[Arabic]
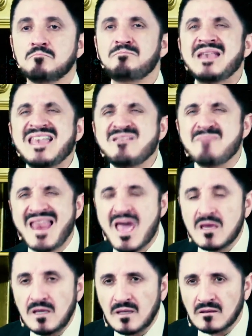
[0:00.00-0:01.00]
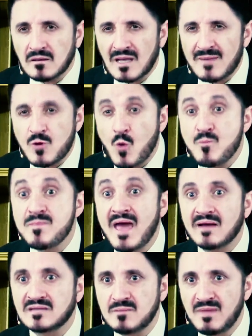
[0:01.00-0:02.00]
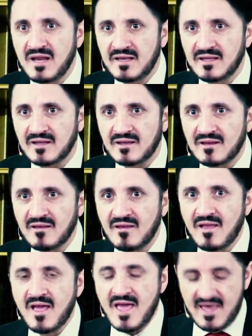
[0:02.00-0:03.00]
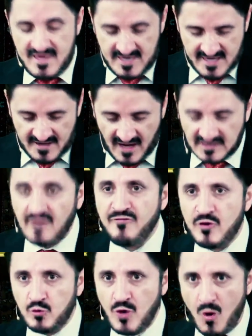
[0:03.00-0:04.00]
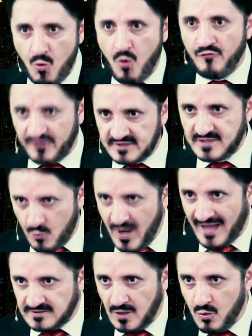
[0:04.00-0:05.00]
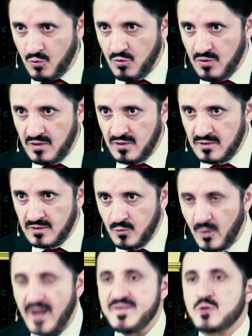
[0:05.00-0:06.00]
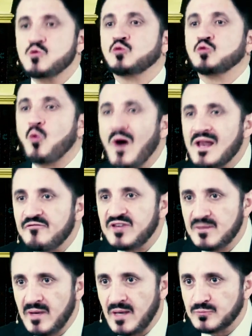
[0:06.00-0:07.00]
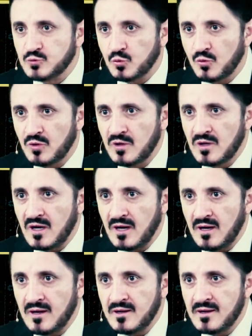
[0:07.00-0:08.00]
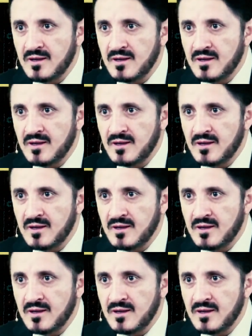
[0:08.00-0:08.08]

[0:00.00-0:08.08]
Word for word: بالملايين إلا بكم بمئات الملايين حين احتفروا له حفرته لحده كان رجل طوالا فيما يبدو آه.